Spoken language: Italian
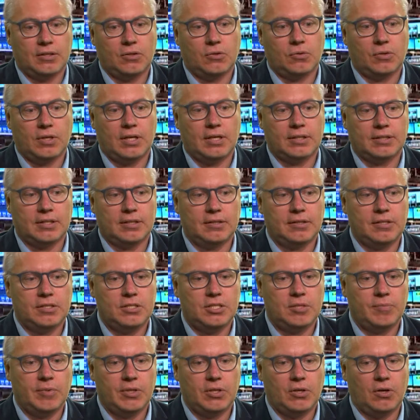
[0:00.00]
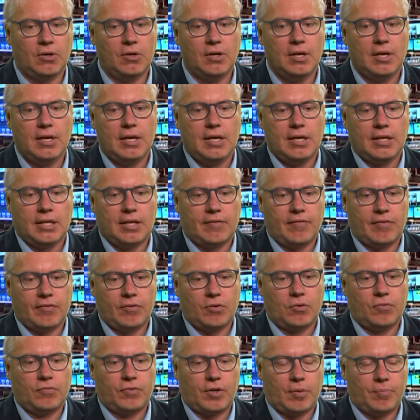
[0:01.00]
con eh, tantissimi no che
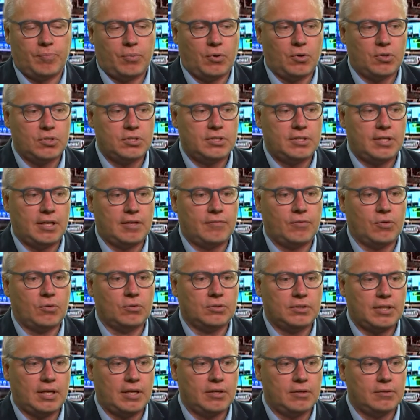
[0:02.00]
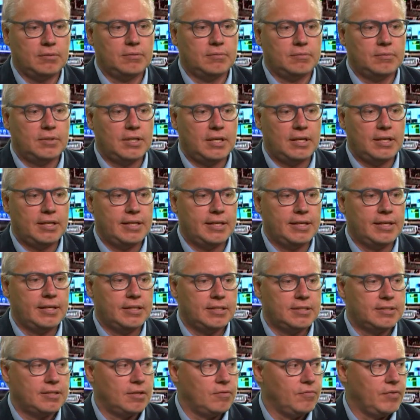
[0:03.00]
vengono frapposti alla volontà della Lega e
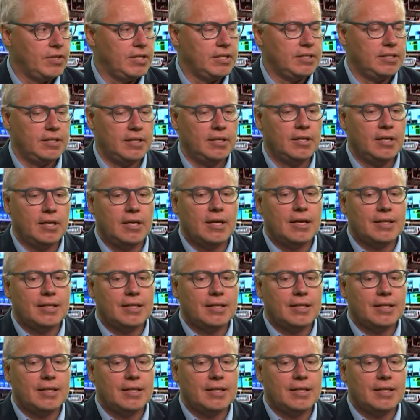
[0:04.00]
di Salvini di,